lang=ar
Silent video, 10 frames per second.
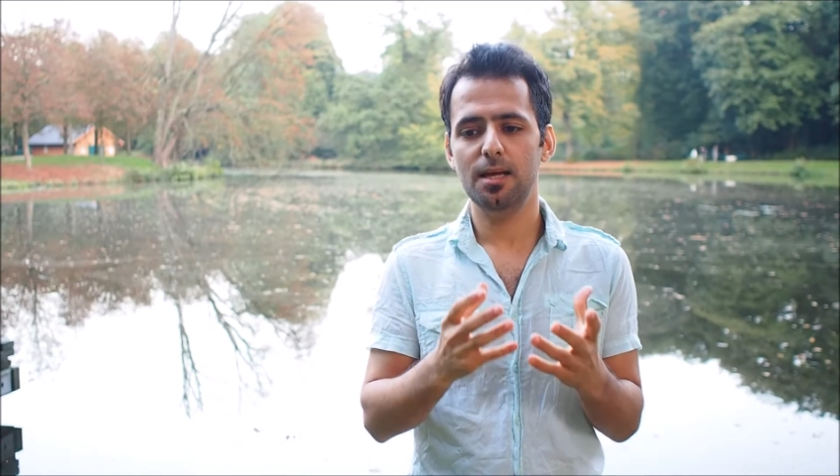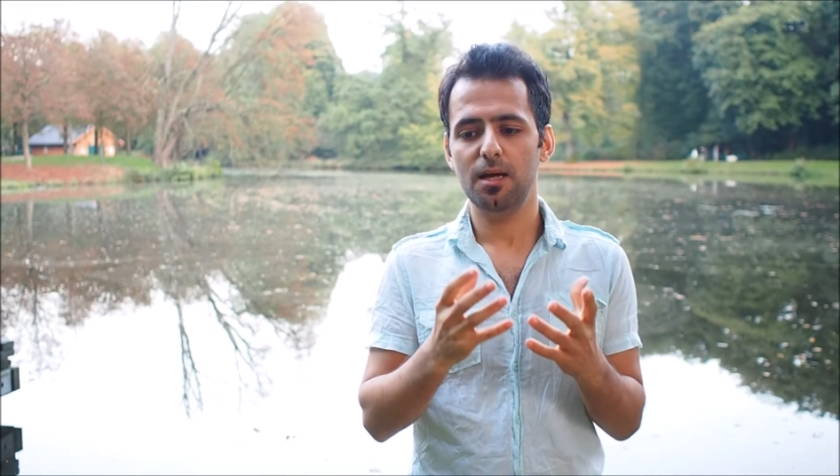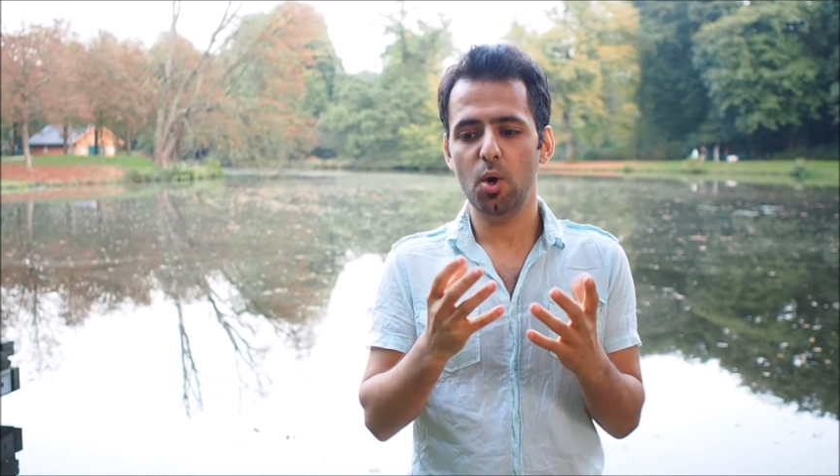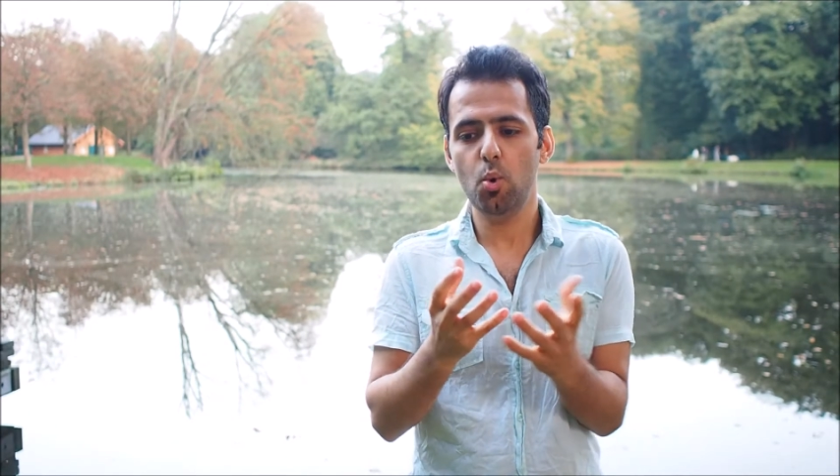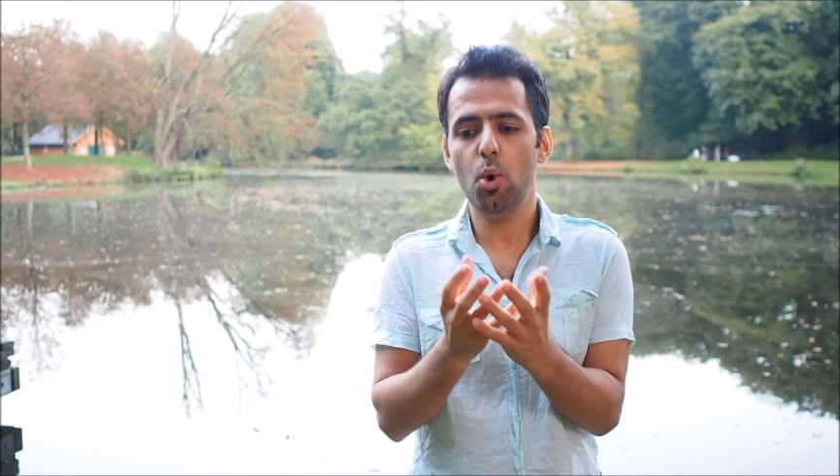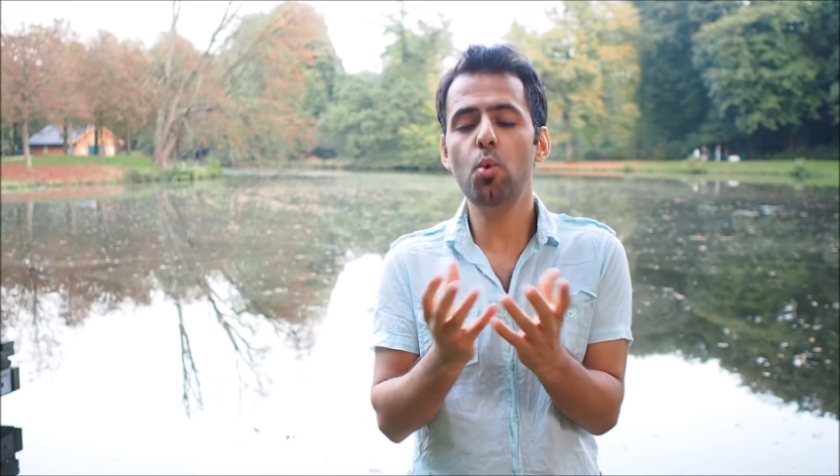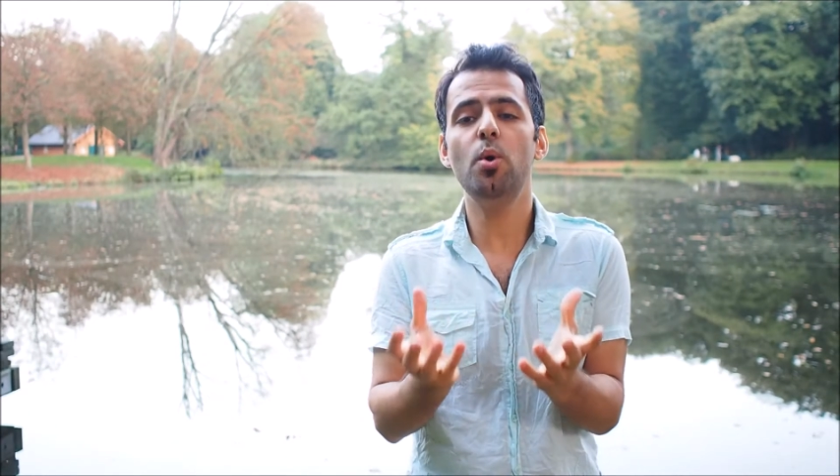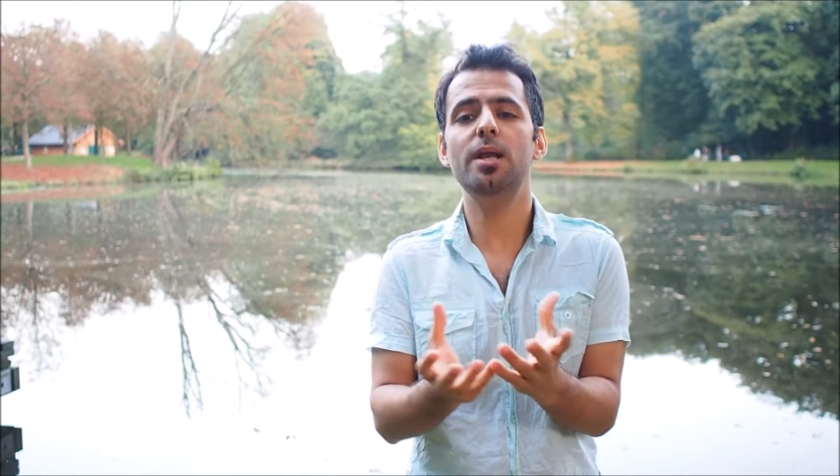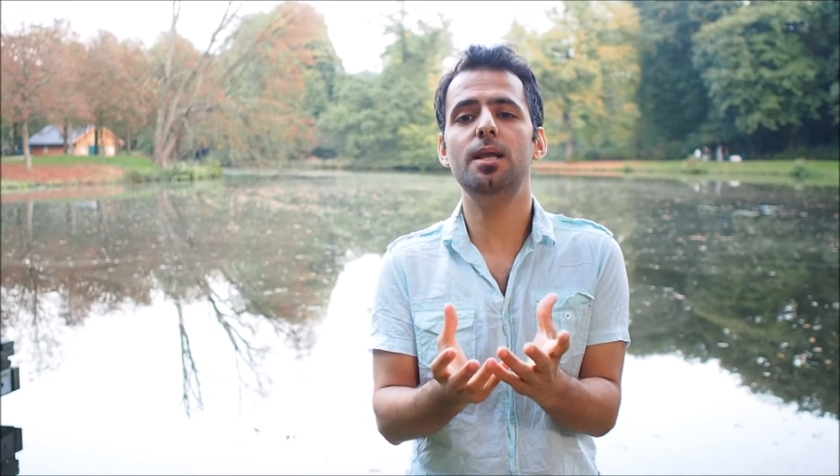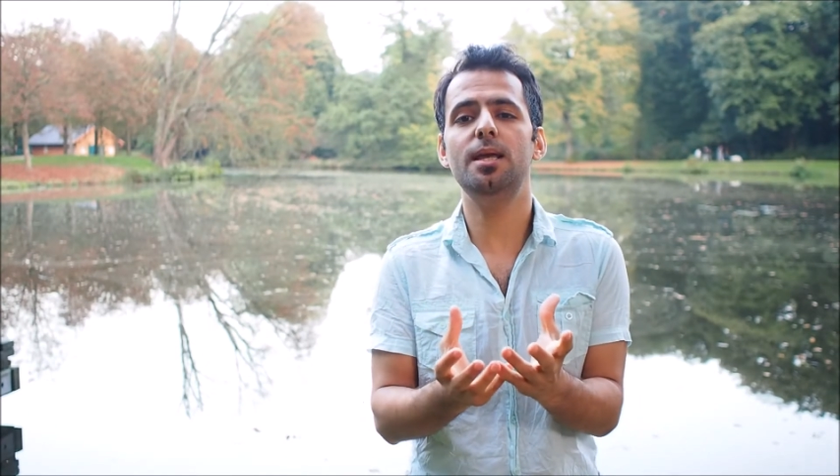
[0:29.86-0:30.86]
هو
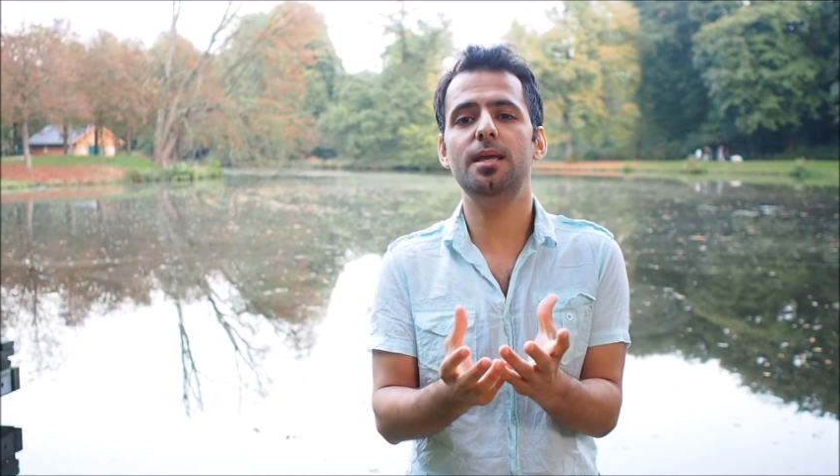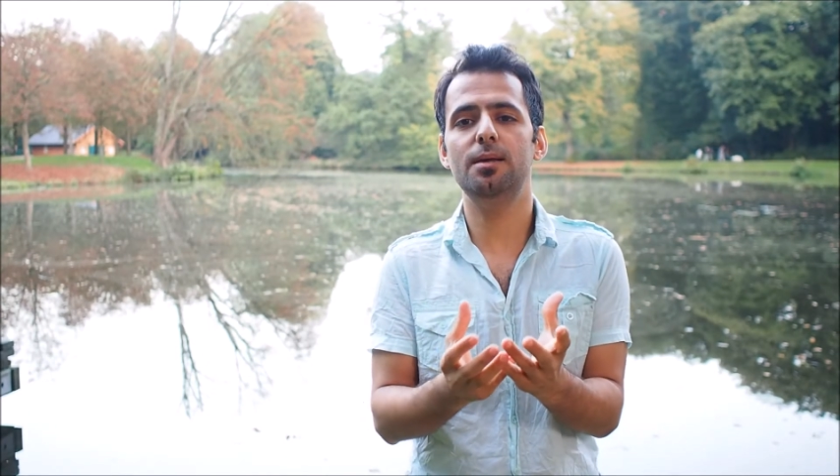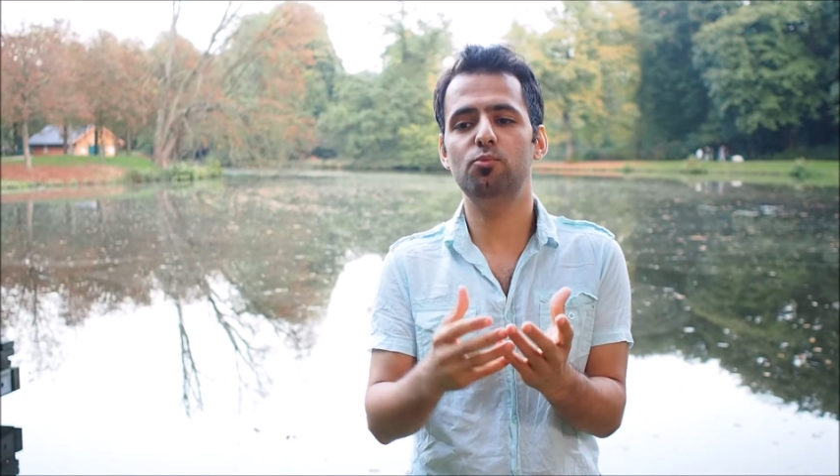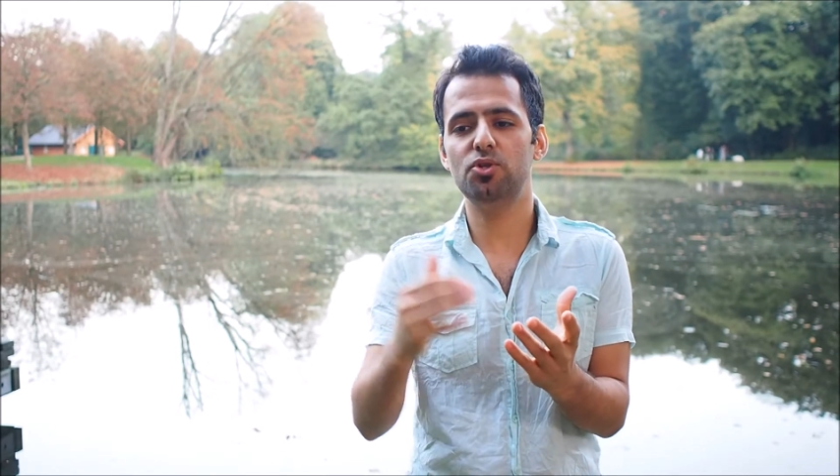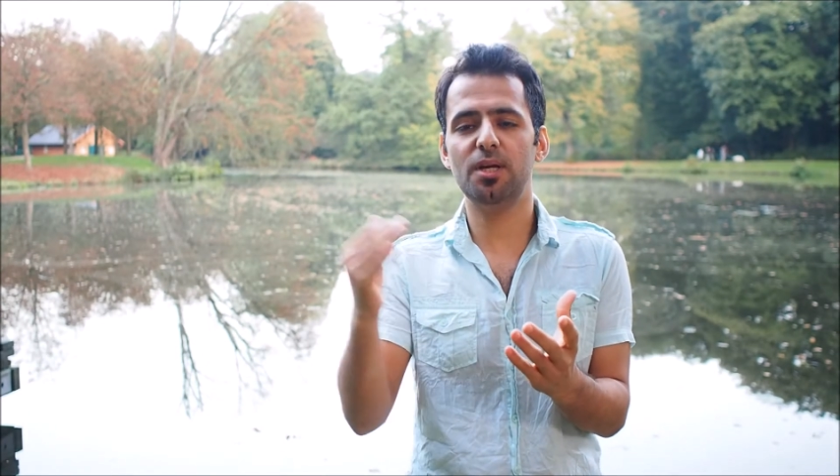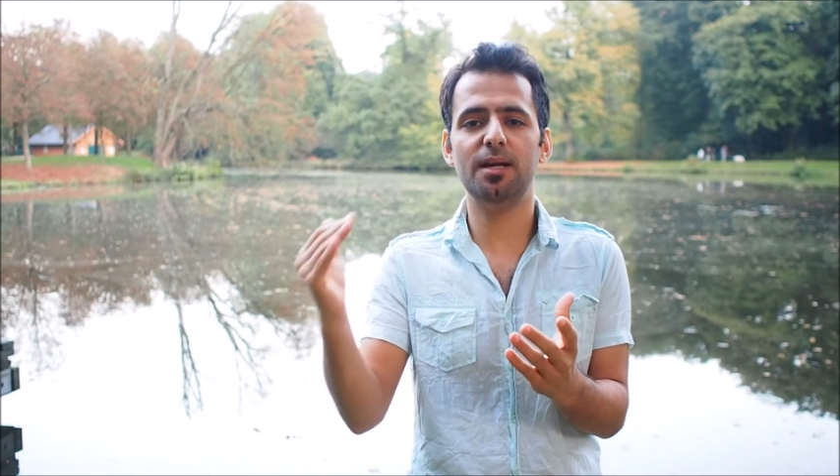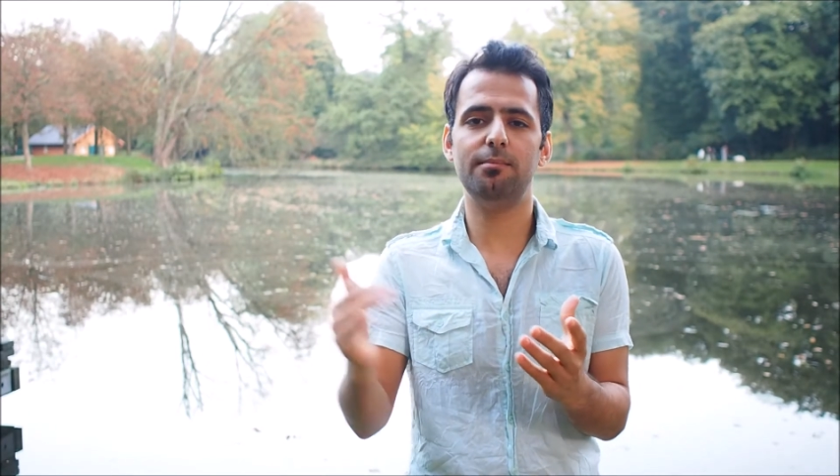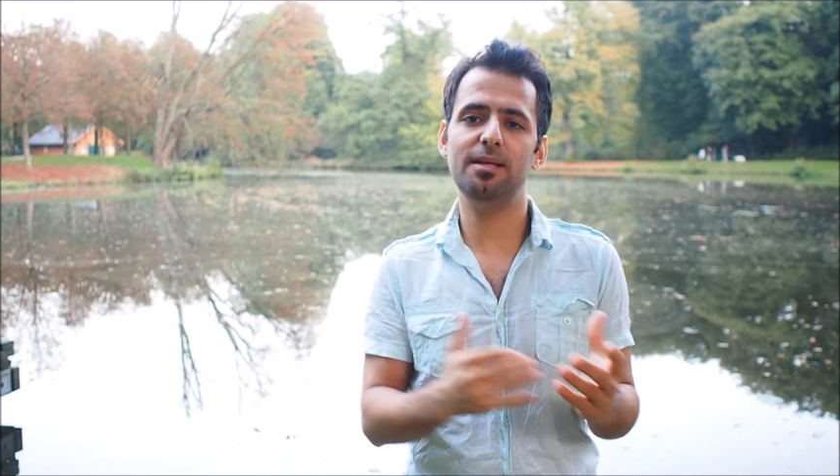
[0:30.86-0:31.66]
هو اللي مشترك